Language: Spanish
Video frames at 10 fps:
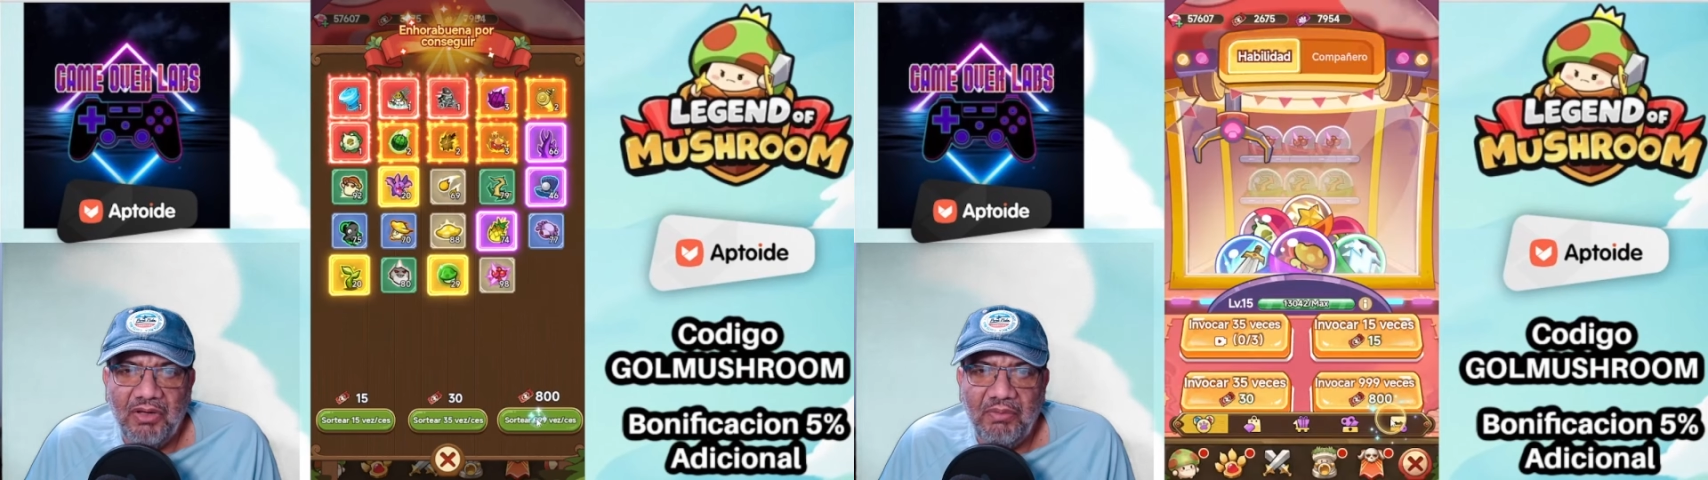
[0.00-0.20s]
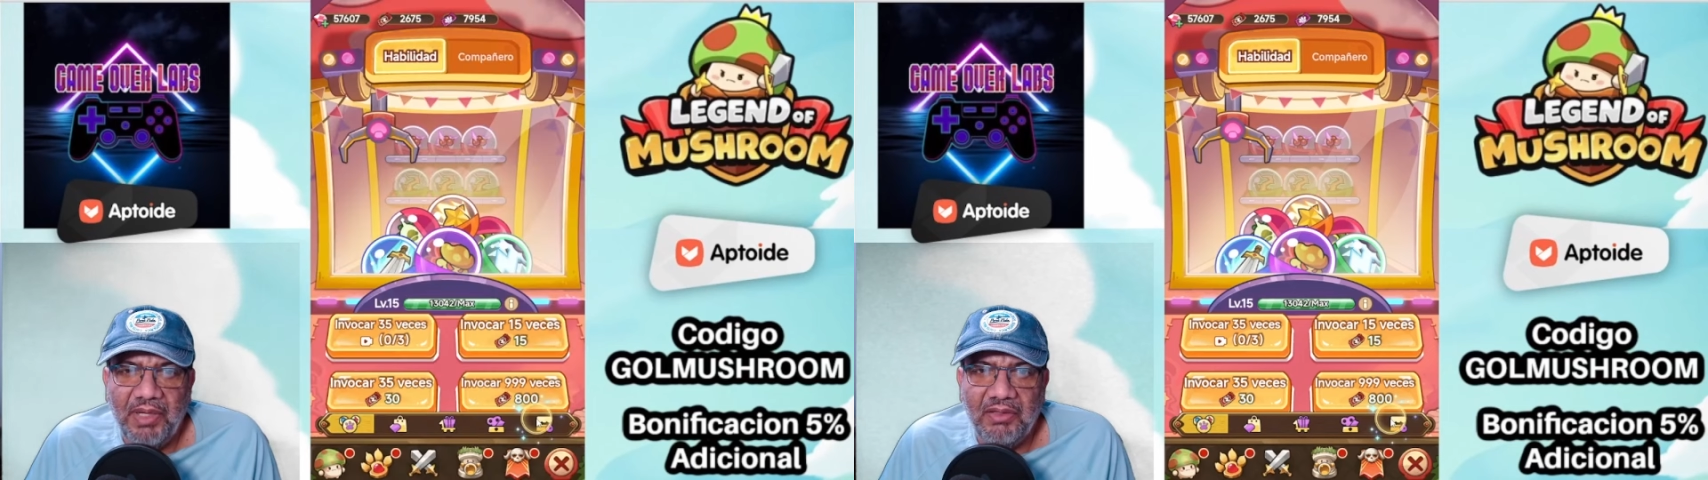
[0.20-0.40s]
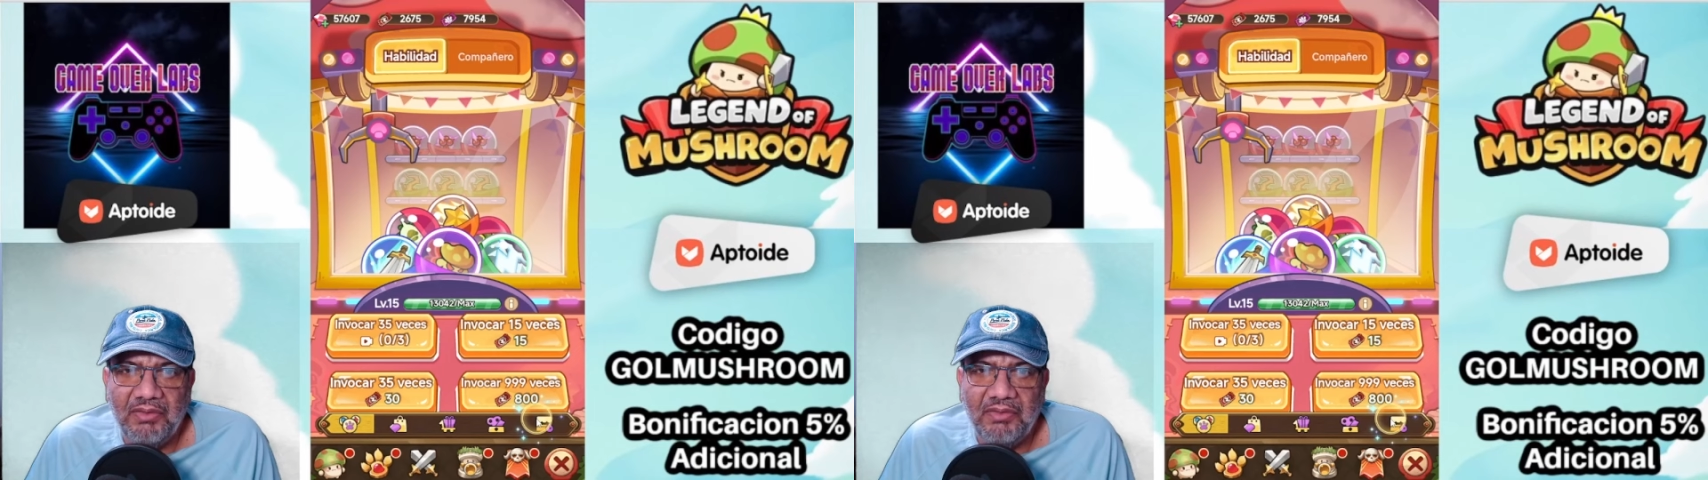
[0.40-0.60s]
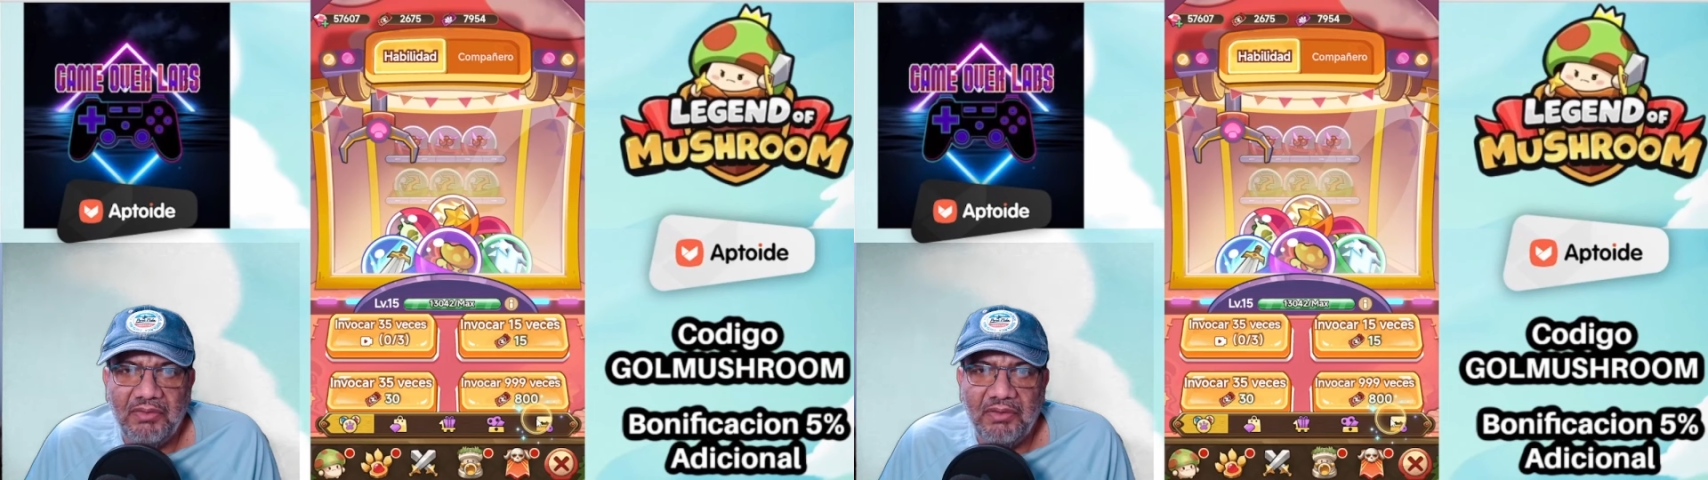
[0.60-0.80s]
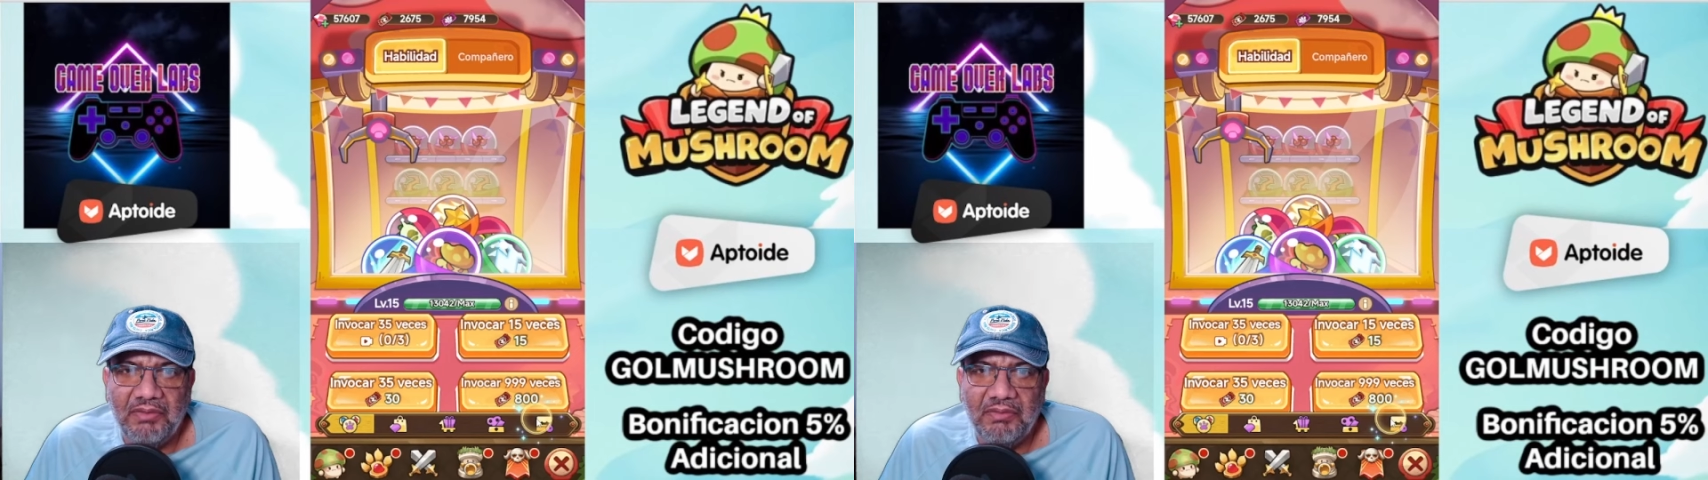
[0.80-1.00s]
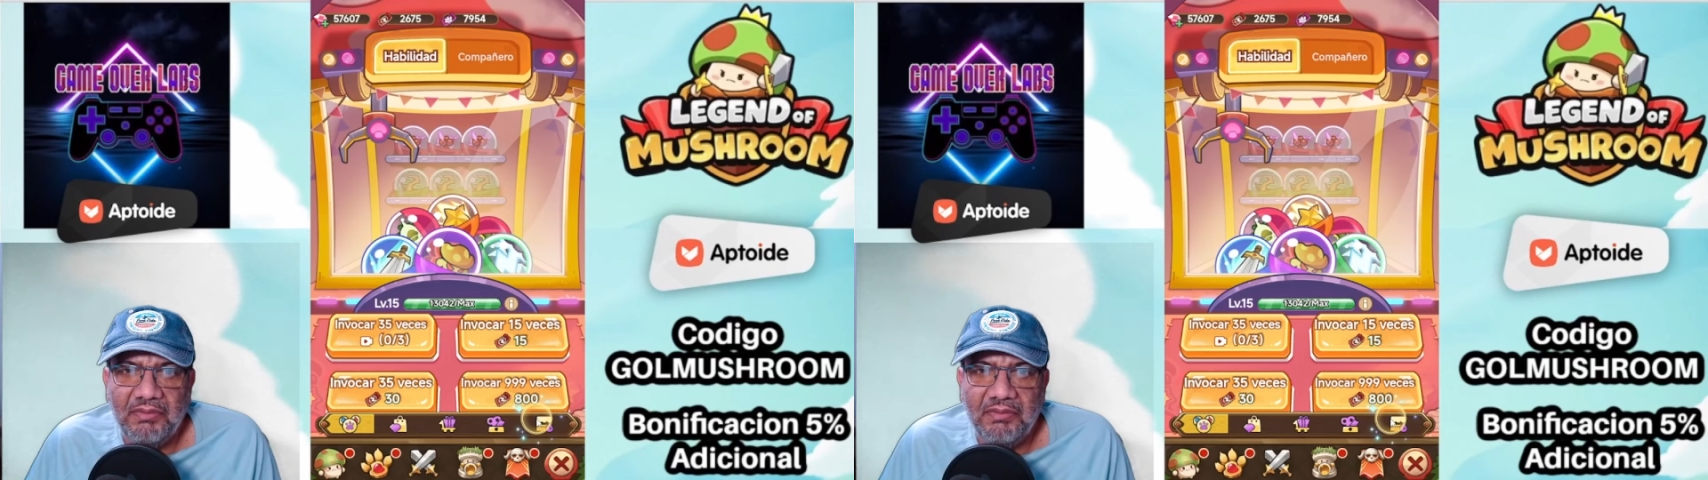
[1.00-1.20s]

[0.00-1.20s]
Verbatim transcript: o menos eh,